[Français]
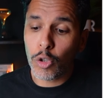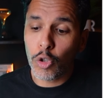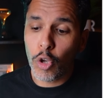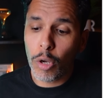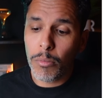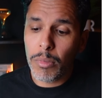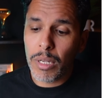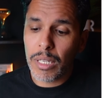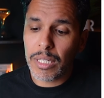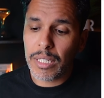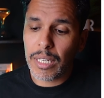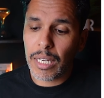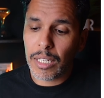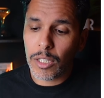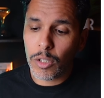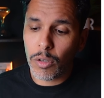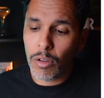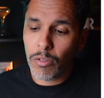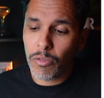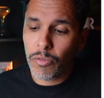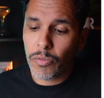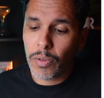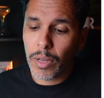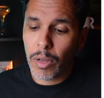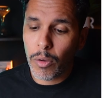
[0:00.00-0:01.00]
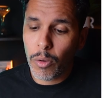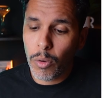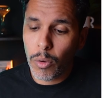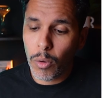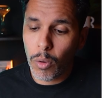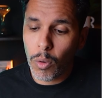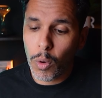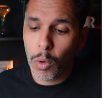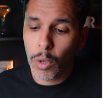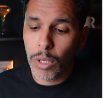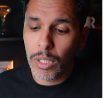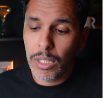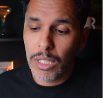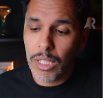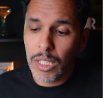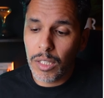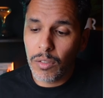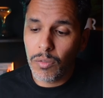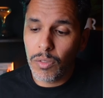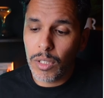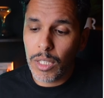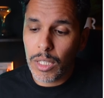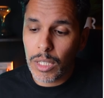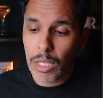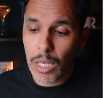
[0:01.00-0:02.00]
2520 euros
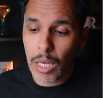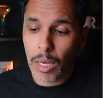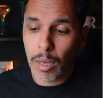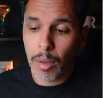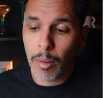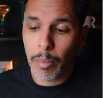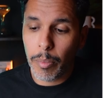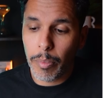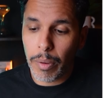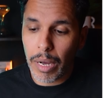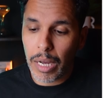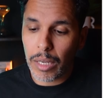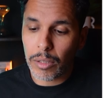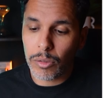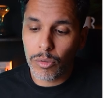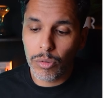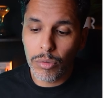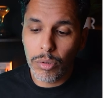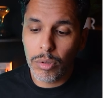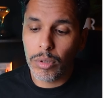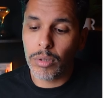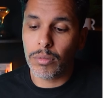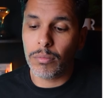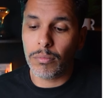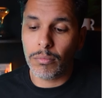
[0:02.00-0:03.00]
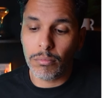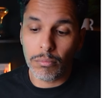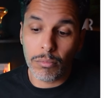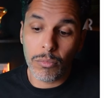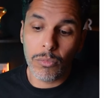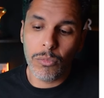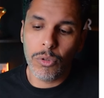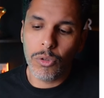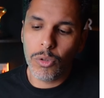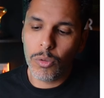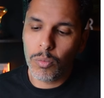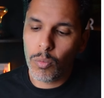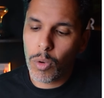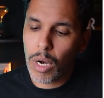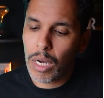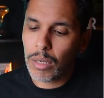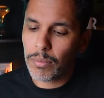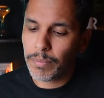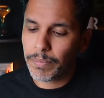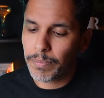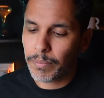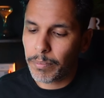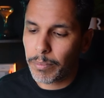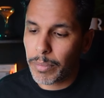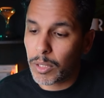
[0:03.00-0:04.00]
divisé par 12, 12
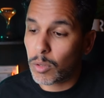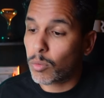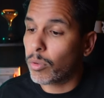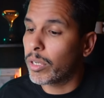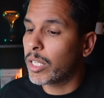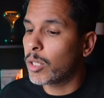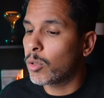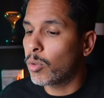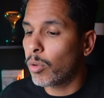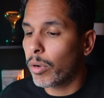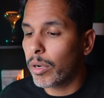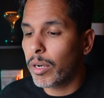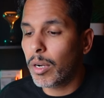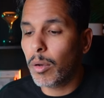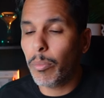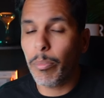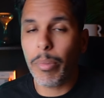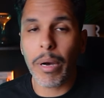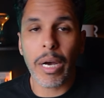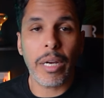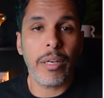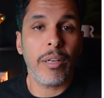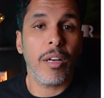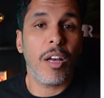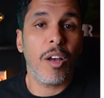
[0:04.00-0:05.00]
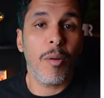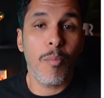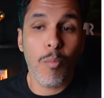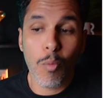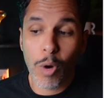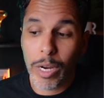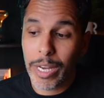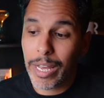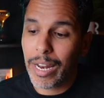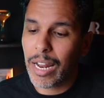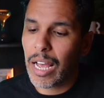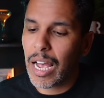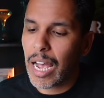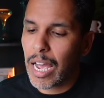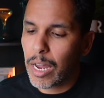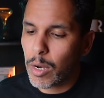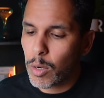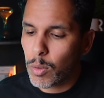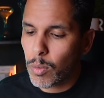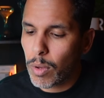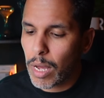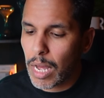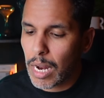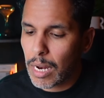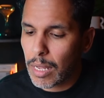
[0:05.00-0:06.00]
mois, parce qu'on est sur une épargne moyenne
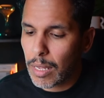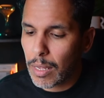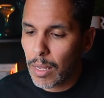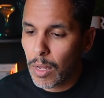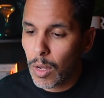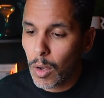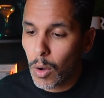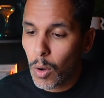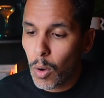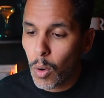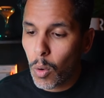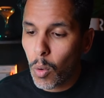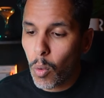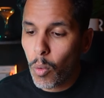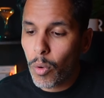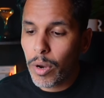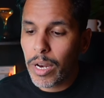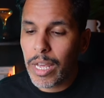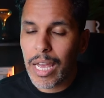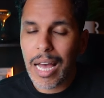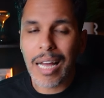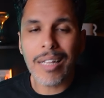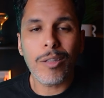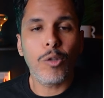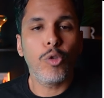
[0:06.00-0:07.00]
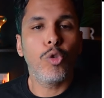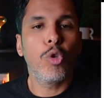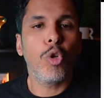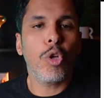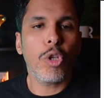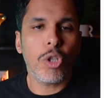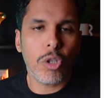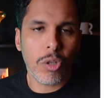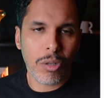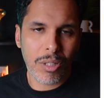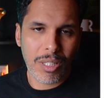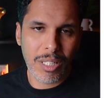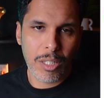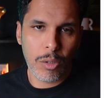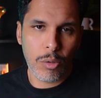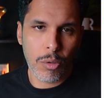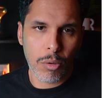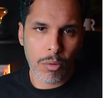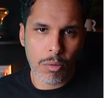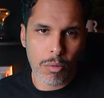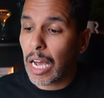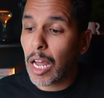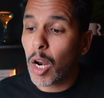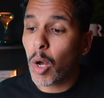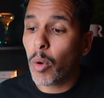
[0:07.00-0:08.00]
annuelle, on est à 210
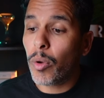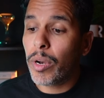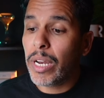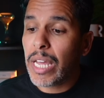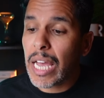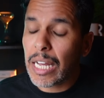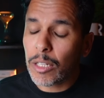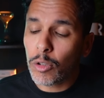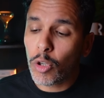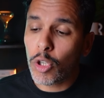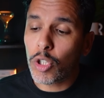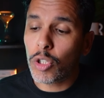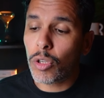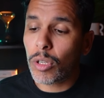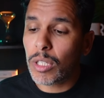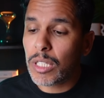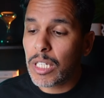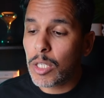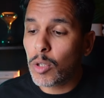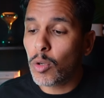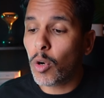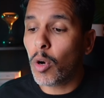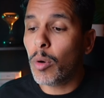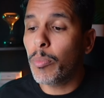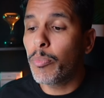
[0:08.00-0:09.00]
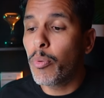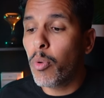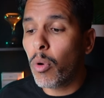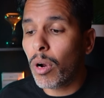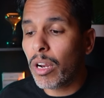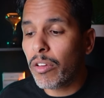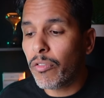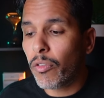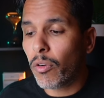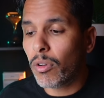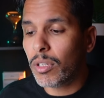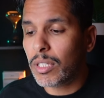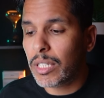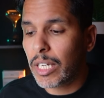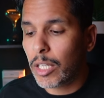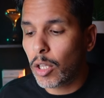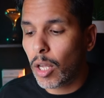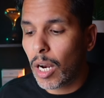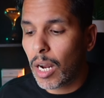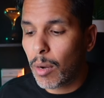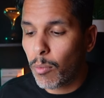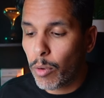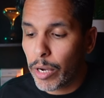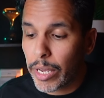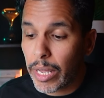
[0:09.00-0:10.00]
euros. Alors on est à 210 euros pour les Français dans
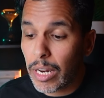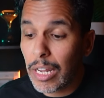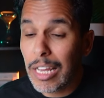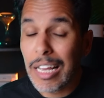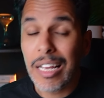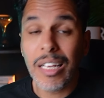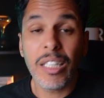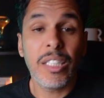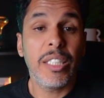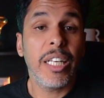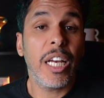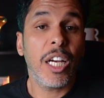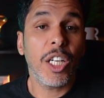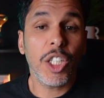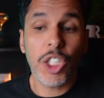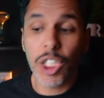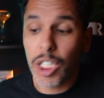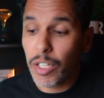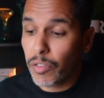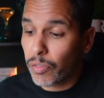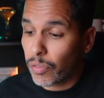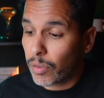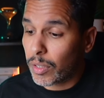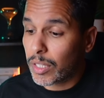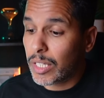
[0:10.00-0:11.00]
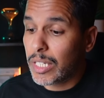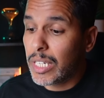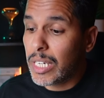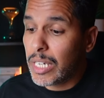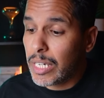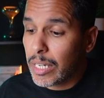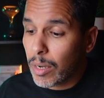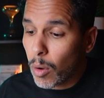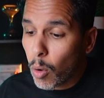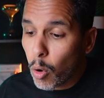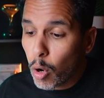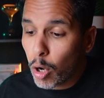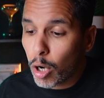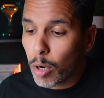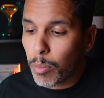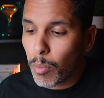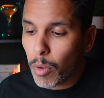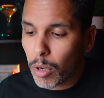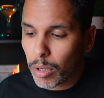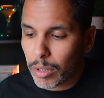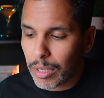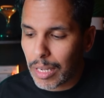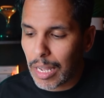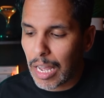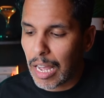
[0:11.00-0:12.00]
la moyenne. C'est un chiffre qui
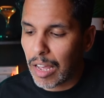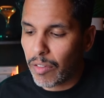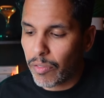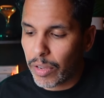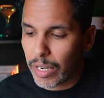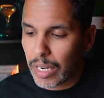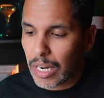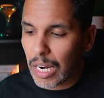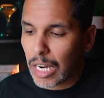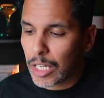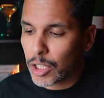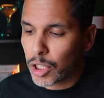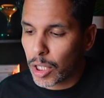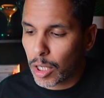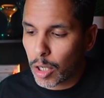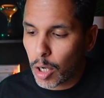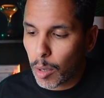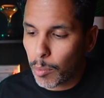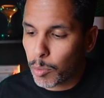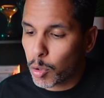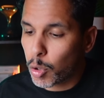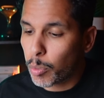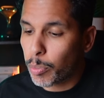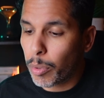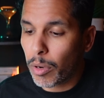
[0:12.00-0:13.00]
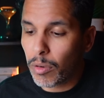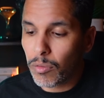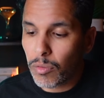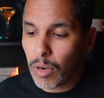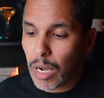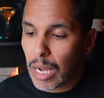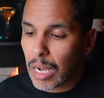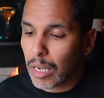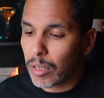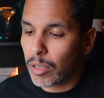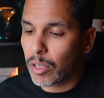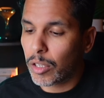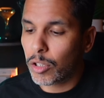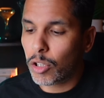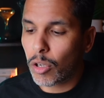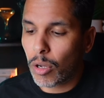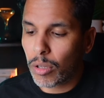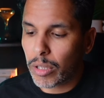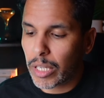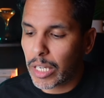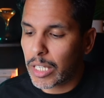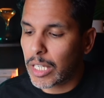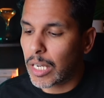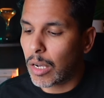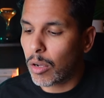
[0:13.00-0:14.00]
augmente avec l'âge, hein, comme tu peux le voir,
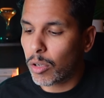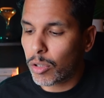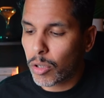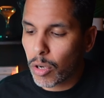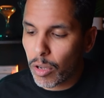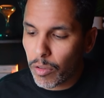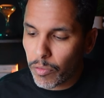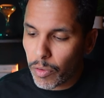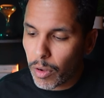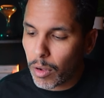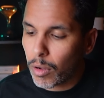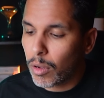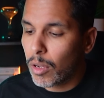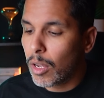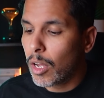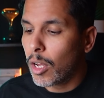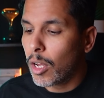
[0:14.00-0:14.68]
30 euh, à 49 ans,